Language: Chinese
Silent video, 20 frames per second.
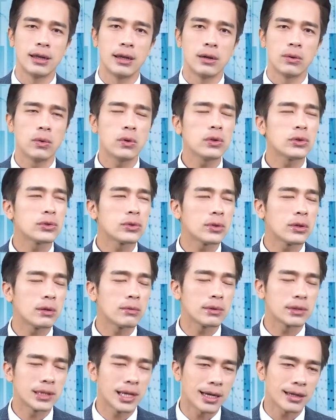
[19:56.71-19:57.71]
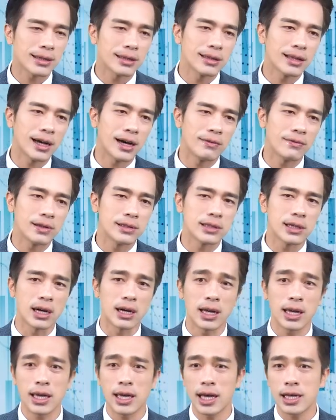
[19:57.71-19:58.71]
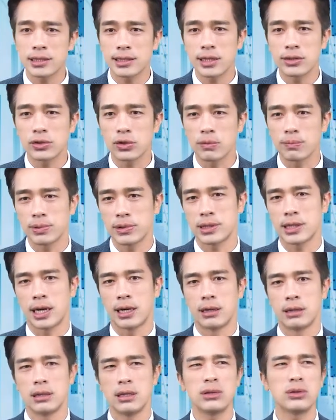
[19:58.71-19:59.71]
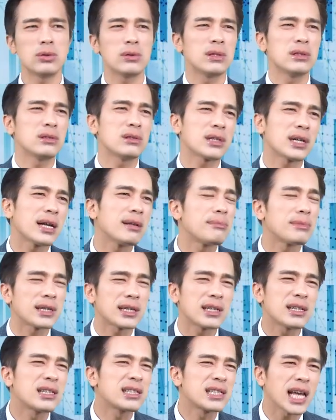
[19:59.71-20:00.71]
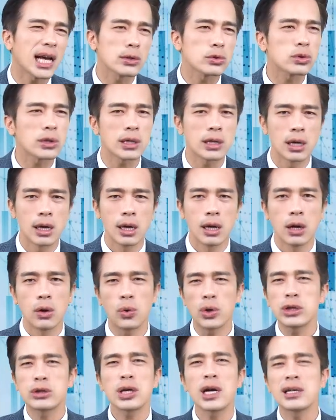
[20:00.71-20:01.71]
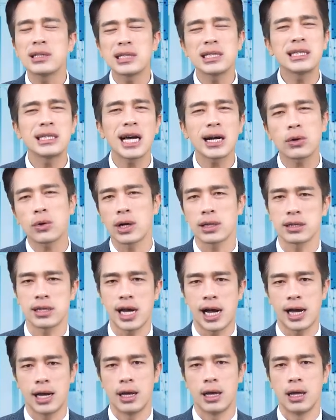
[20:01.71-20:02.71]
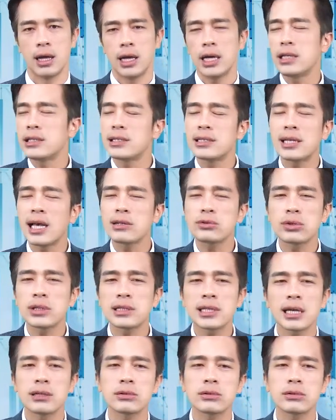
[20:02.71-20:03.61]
我说我常跟大家分享 AI 三雄不涨，很多人就跟你跟你唱我微创、技嘉、广达，一直唱衰唱